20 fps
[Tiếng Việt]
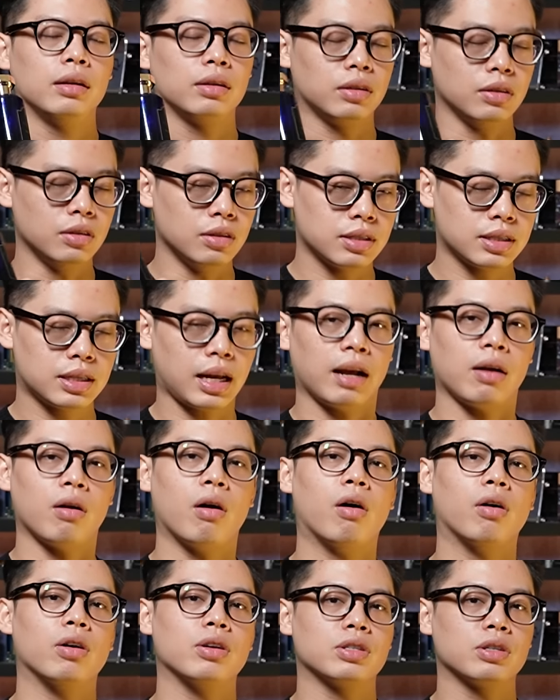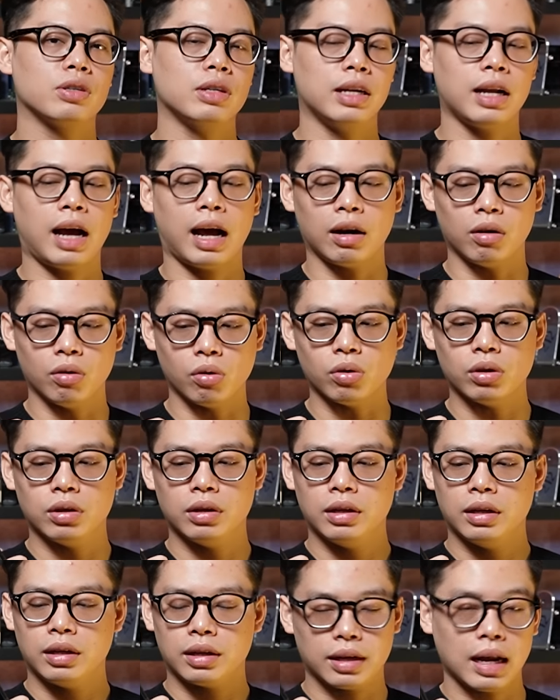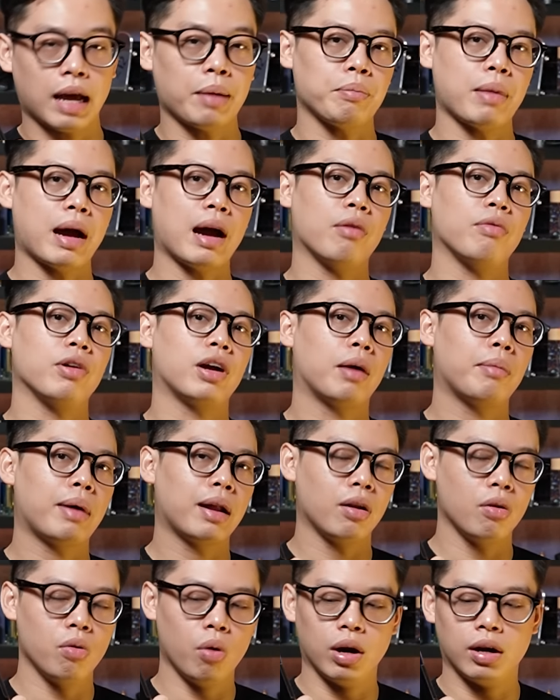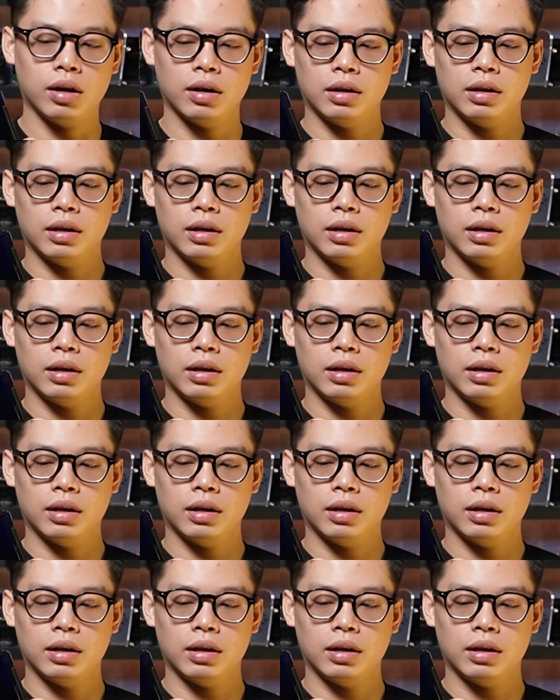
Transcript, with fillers: từ Sài Gòn cho đến Hà Nội đảm bảo với các bạn luôn